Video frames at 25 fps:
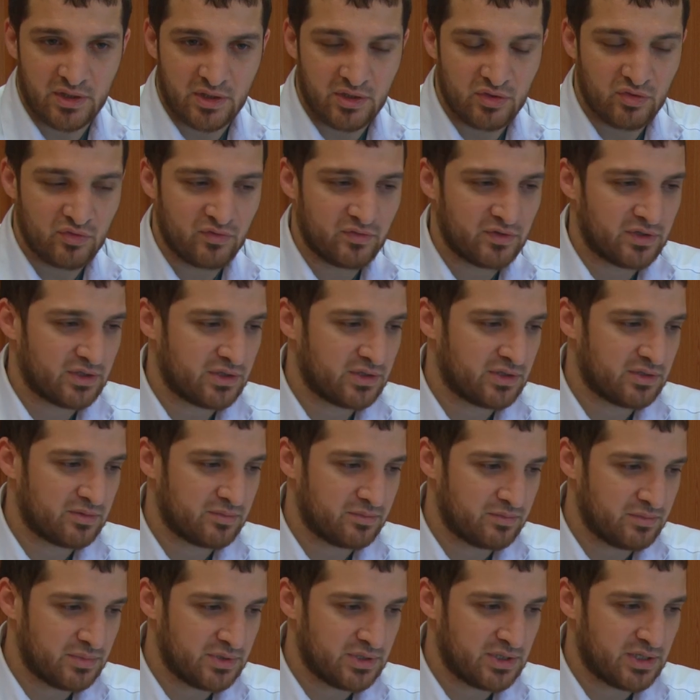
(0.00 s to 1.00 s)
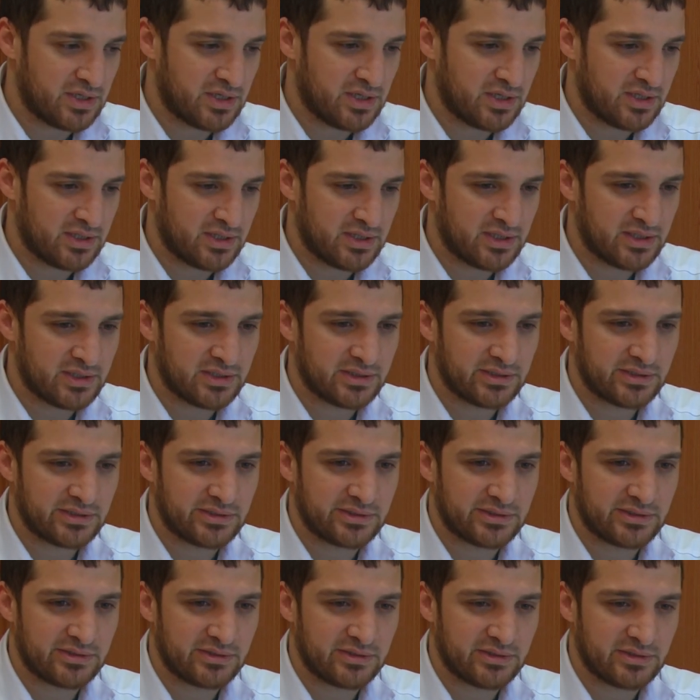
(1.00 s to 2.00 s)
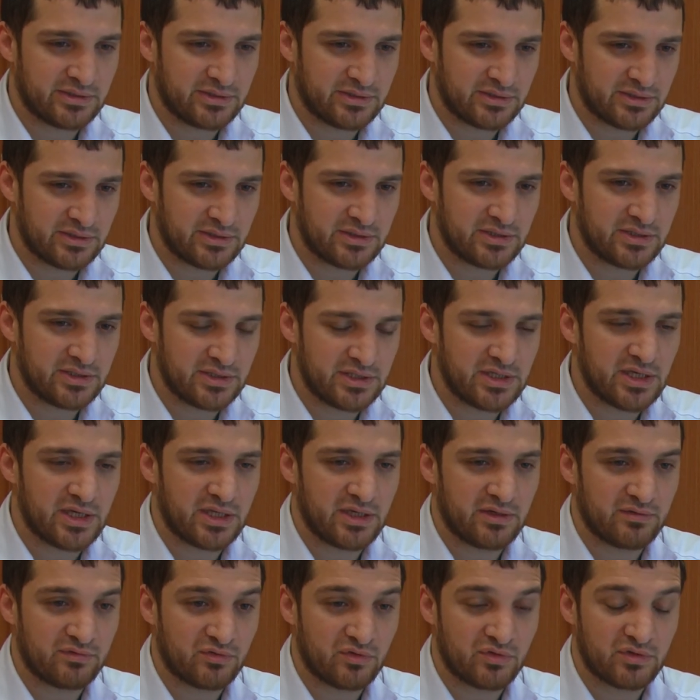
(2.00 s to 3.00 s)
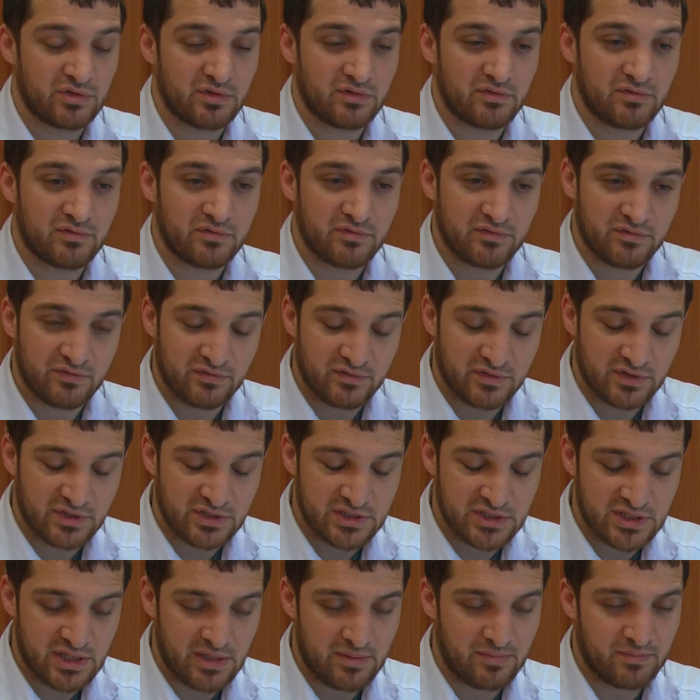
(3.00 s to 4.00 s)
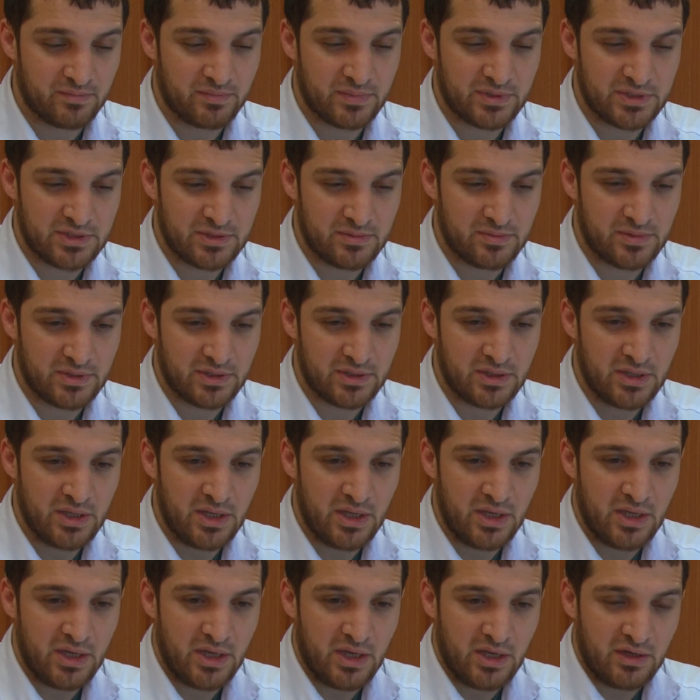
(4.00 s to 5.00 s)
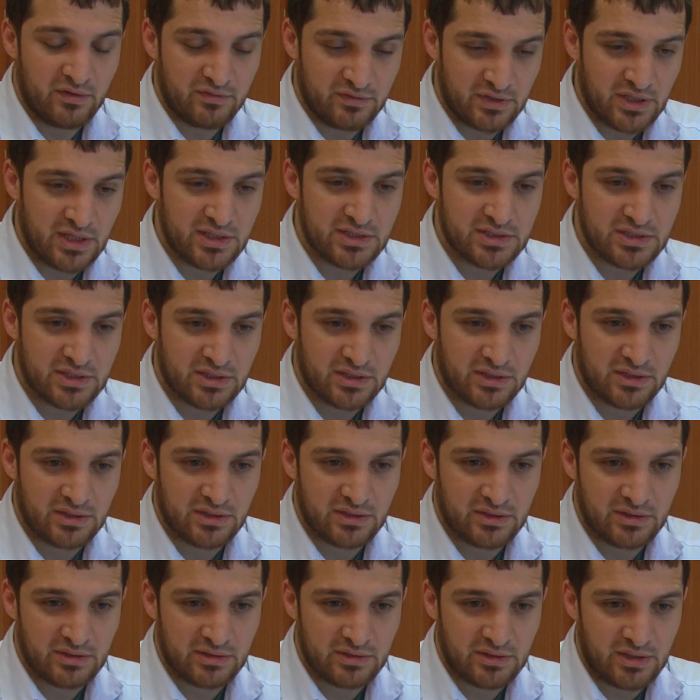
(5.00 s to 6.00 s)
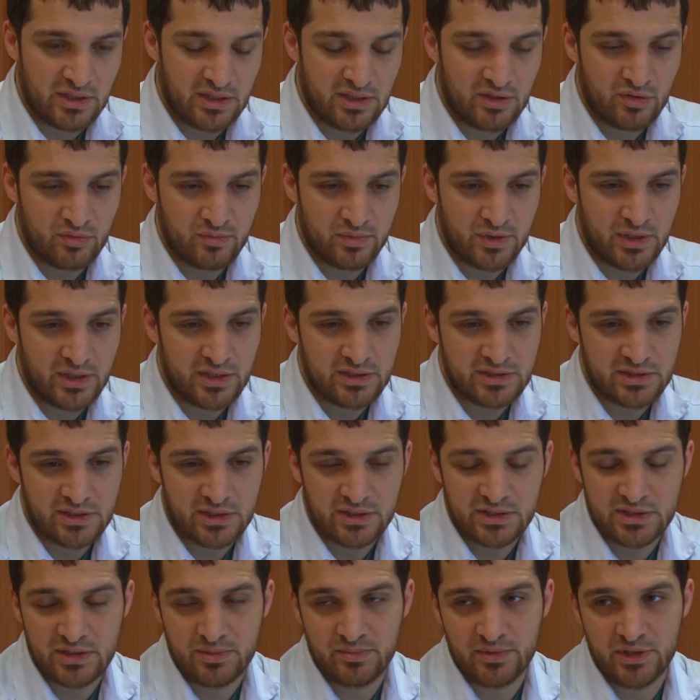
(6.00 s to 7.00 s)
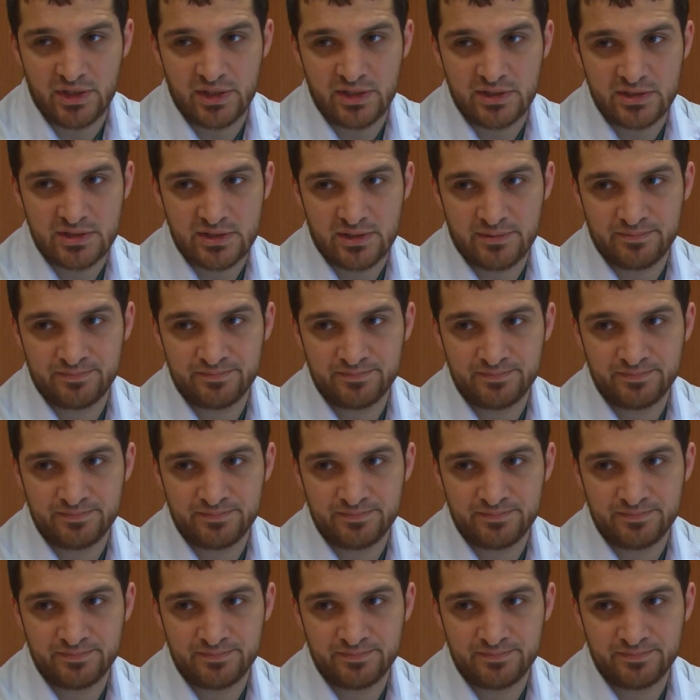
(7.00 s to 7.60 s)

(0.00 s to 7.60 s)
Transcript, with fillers: Головка бедра, она, э, где она входит в, сам по себе в таз, э, она убирается и заменяется.